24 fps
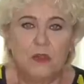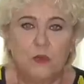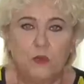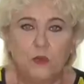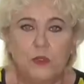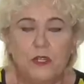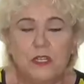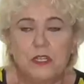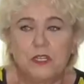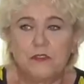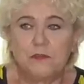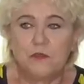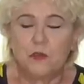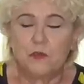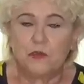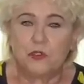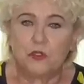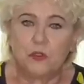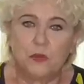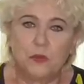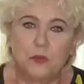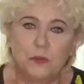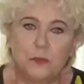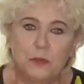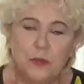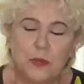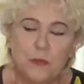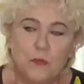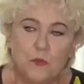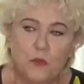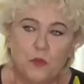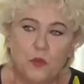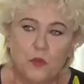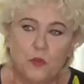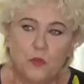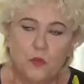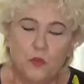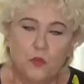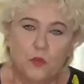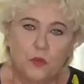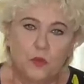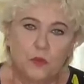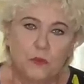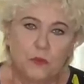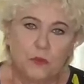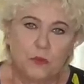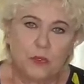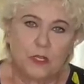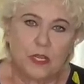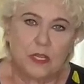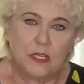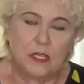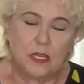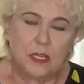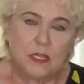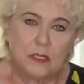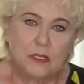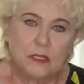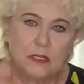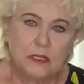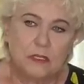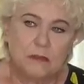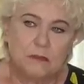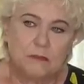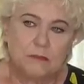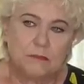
Но дело в том, что, по-моему, канал